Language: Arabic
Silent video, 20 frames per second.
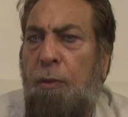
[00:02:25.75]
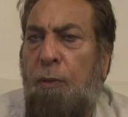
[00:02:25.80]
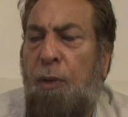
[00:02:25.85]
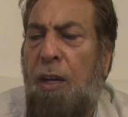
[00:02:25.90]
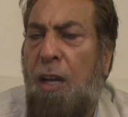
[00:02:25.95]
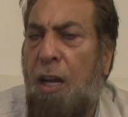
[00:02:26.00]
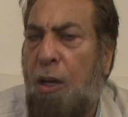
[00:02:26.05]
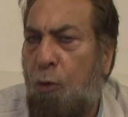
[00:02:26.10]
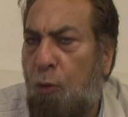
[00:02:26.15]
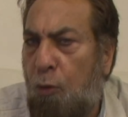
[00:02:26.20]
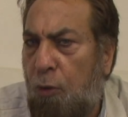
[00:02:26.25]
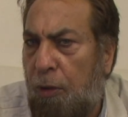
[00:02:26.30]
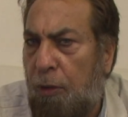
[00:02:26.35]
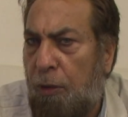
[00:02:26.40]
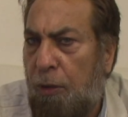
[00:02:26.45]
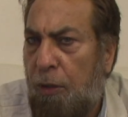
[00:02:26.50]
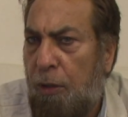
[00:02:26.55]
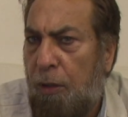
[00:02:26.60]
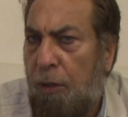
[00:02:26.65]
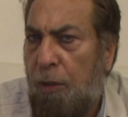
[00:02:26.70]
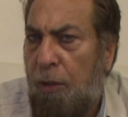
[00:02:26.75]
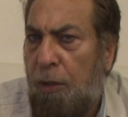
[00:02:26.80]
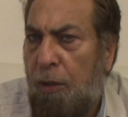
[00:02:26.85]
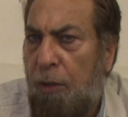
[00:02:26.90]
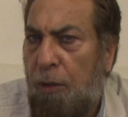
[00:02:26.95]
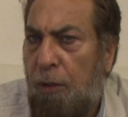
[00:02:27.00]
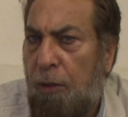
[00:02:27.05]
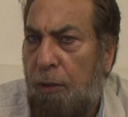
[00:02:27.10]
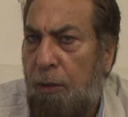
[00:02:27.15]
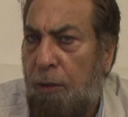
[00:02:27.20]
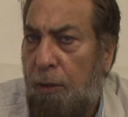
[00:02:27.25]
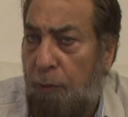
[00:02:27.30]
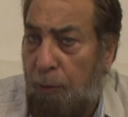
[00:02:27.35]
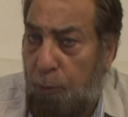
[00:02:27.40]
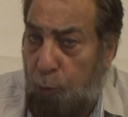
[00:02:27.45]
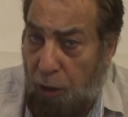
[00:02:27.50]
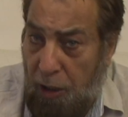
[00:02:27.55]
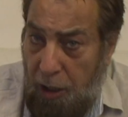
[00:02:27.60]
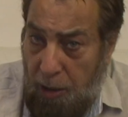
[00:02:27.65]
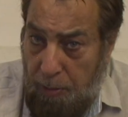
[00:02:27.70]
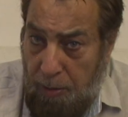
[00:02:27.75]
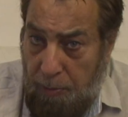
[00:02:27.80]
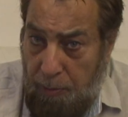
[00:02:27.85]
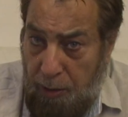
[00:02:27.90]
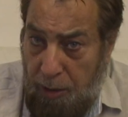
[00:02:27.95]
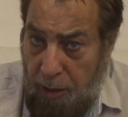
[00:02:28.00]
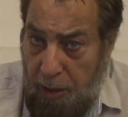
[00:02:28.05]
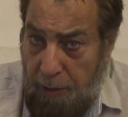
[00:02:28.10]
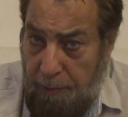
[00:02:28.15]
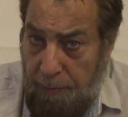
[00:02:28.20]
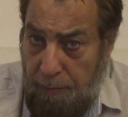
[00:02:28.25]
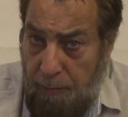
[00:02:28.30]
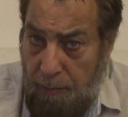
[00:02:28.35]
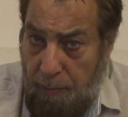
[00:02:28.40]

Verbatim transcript: فيكون فهمت علي يا احباب الله؟